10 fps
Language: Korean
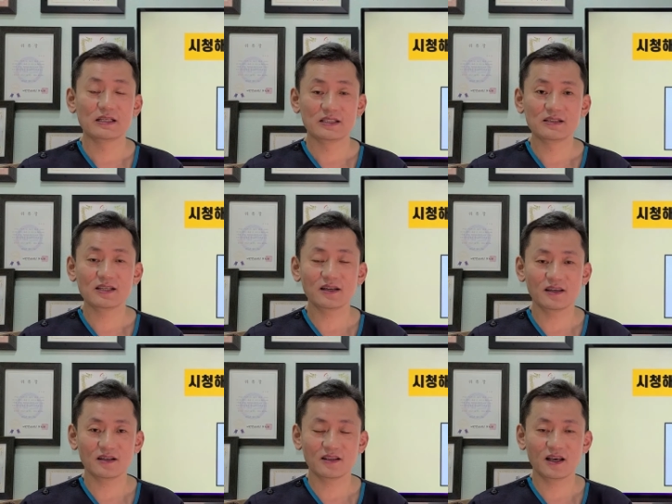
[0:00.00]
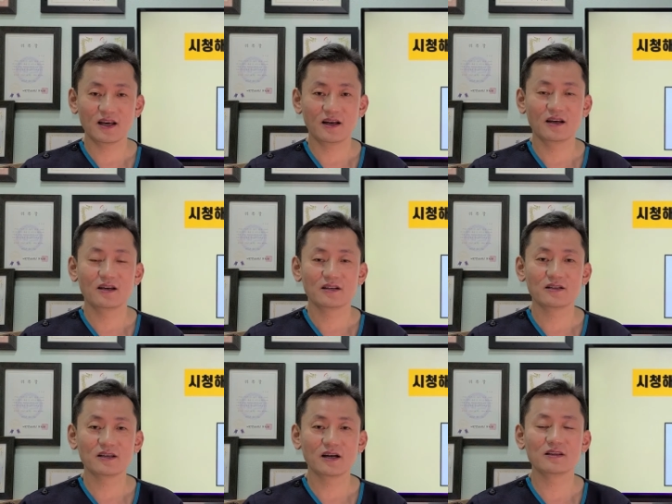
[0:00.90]
증상이 있거나
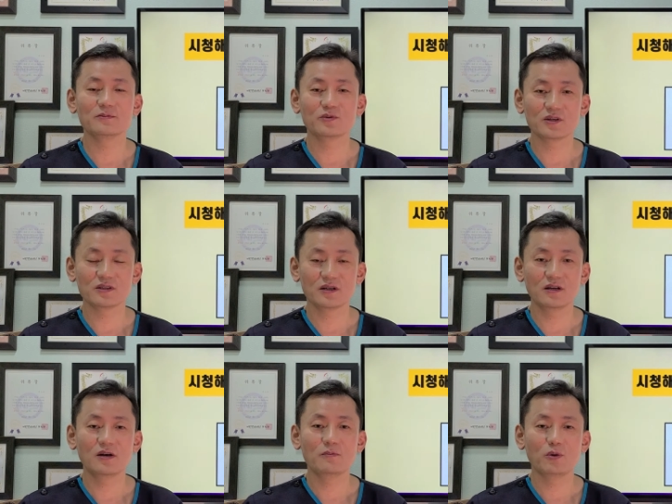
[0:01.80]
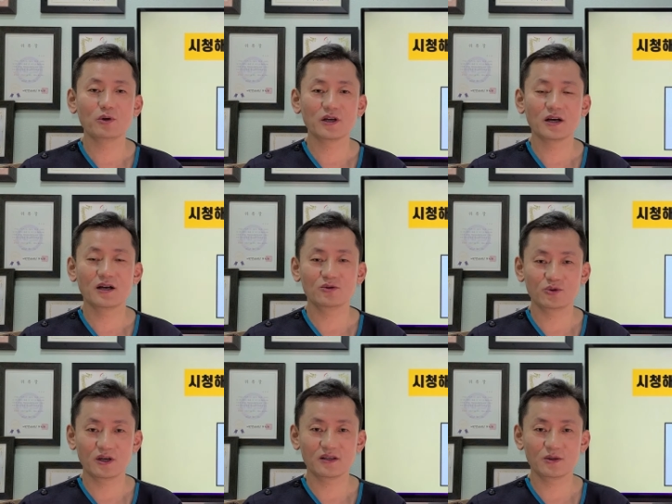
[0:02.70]
크기가 너무 커서 보기가
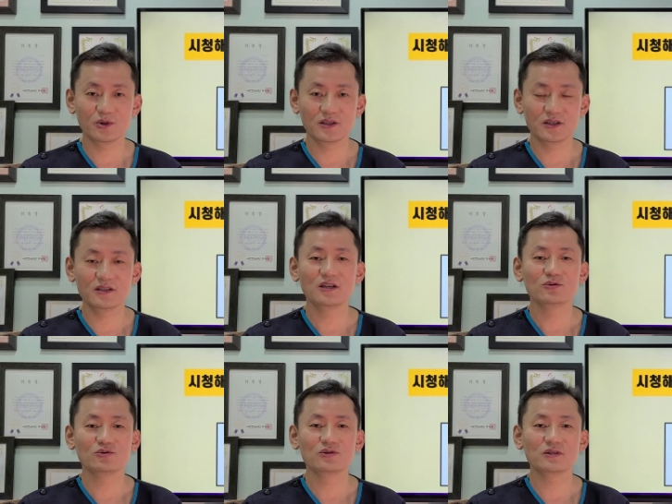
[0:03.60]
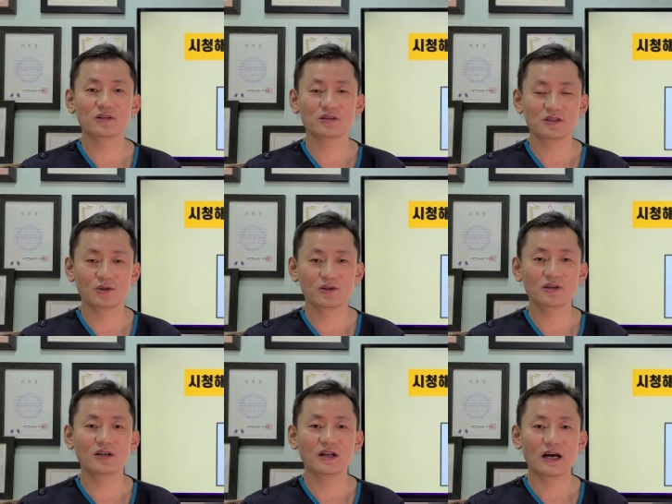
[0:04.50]
흉한 경우에는 수술적
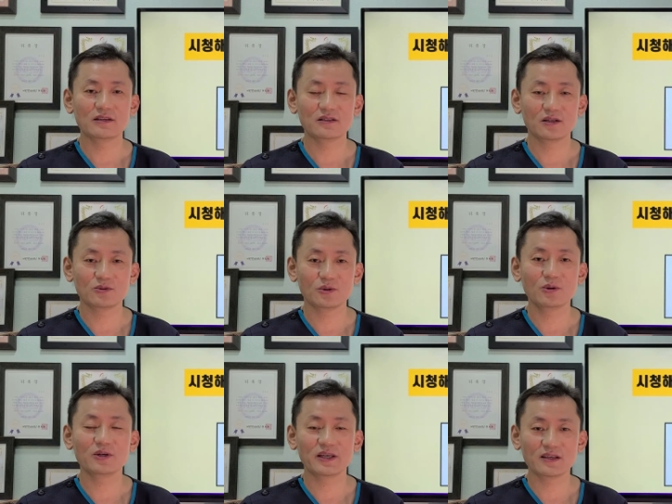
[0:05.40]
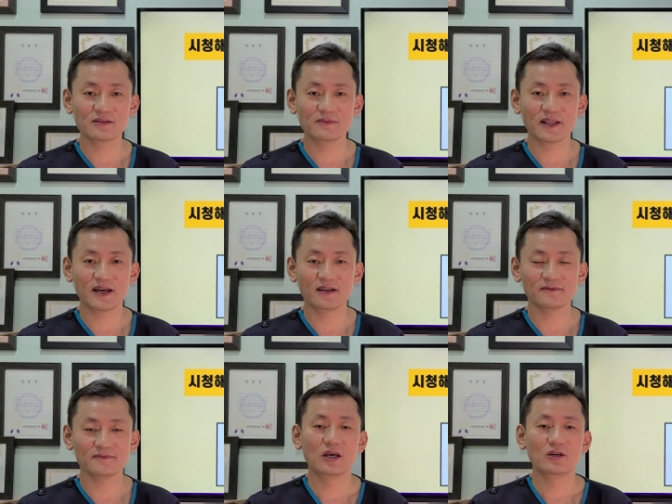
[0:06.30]
치료를 하는 경우도 있겠습니다.
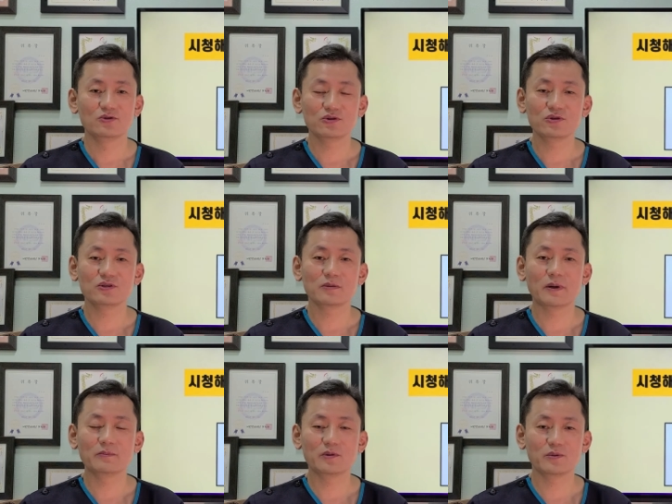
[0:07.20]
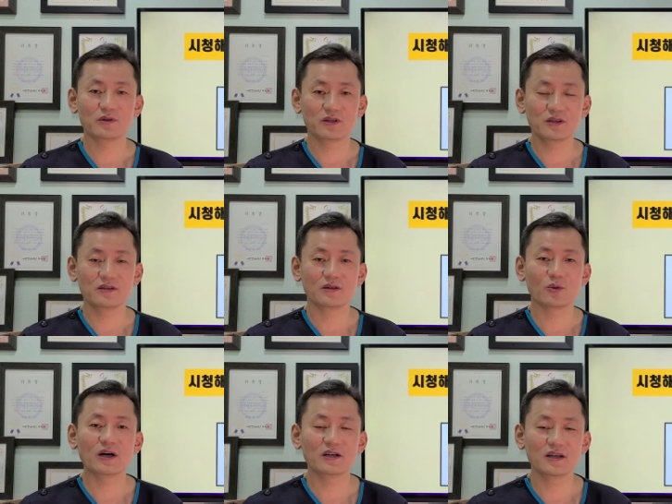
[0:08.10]
수술적 방법으로는
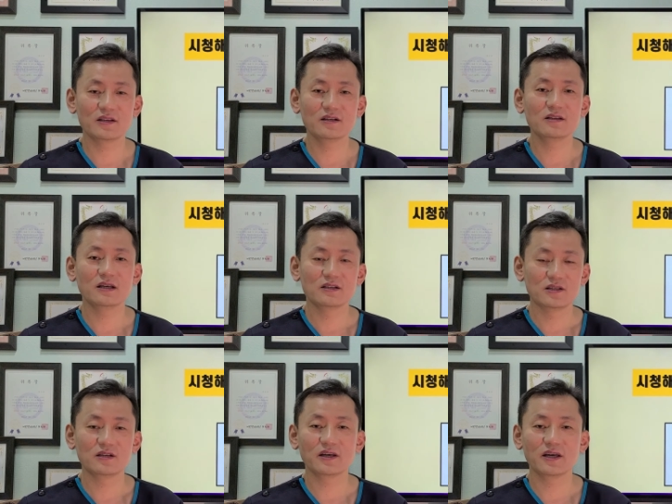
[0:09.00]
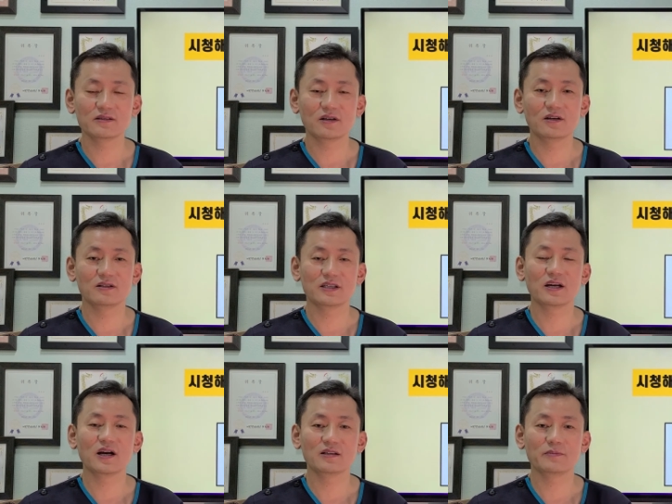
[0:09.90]
과거에는 절개해서
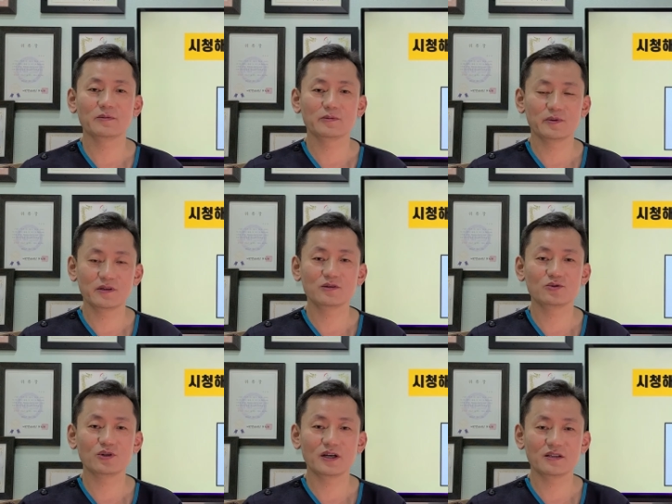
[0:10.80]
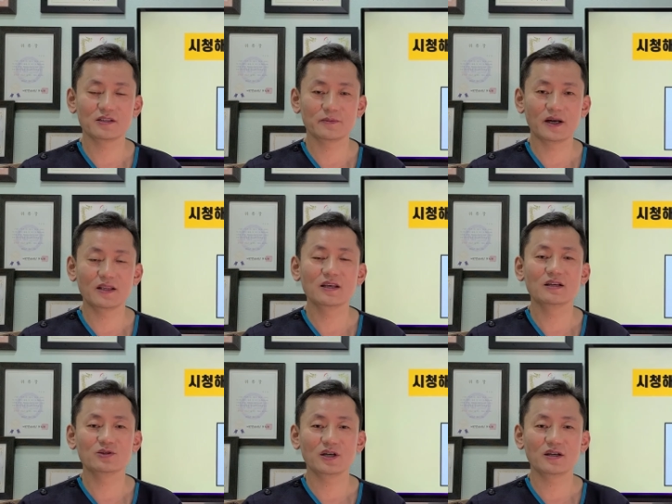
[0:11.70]
제거하는 방법을 주로 하였지만
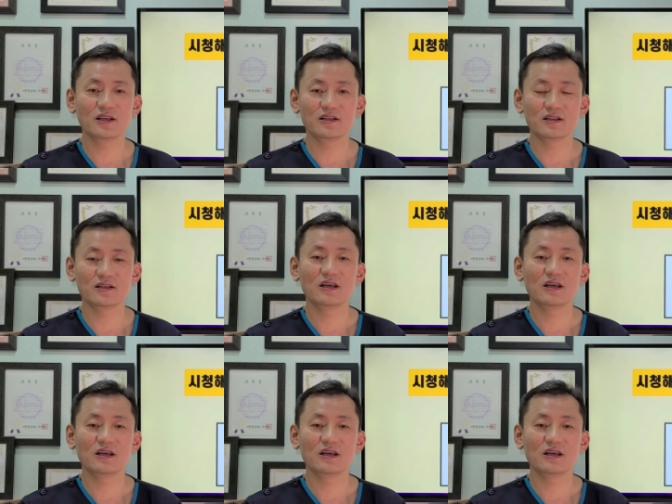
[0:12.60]
최근에는